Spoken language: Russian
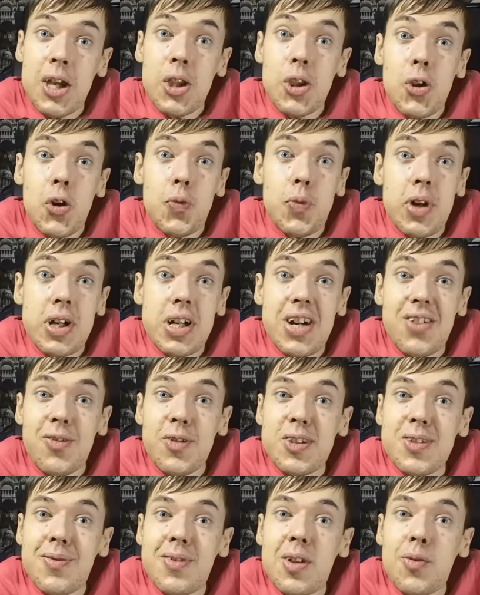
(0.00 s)
Но пока
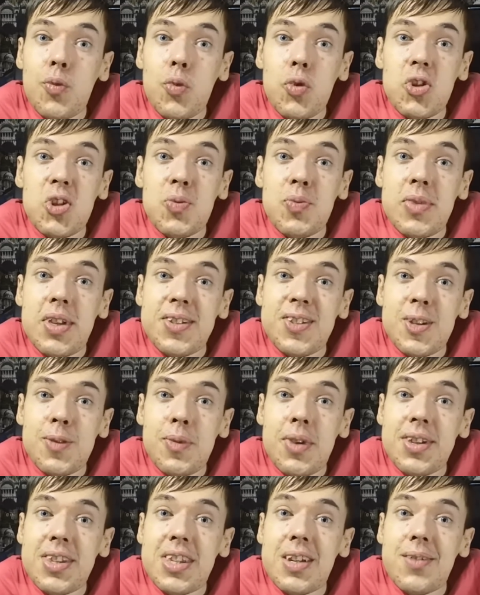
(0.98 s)
мы с вами будем
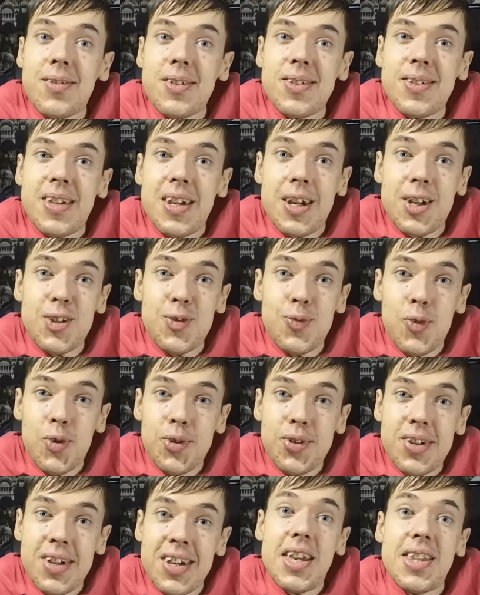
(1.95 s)
досматривать
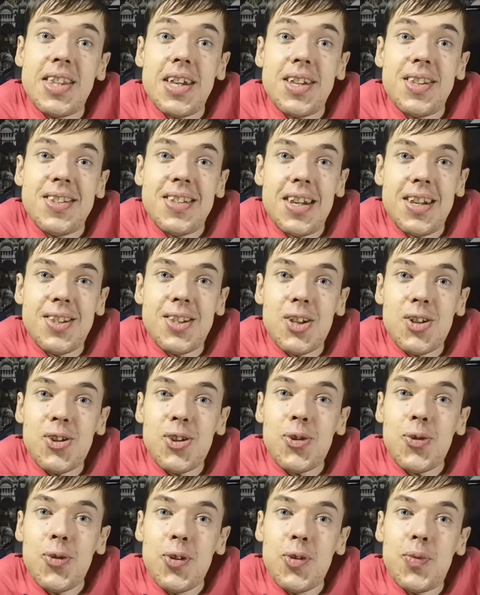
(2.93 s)
Страсбург и надеяться,
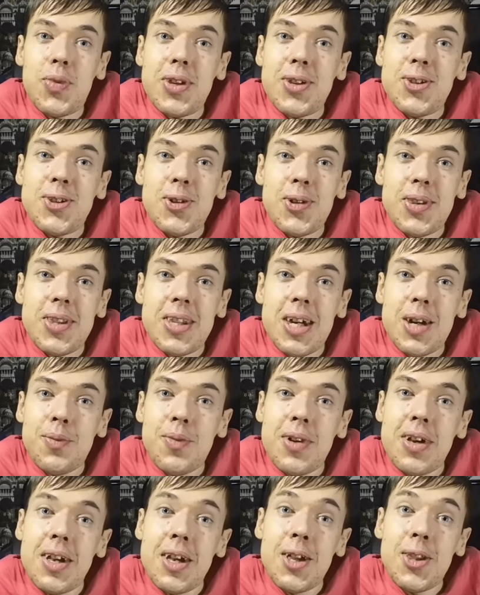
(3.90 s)
что он принесет нам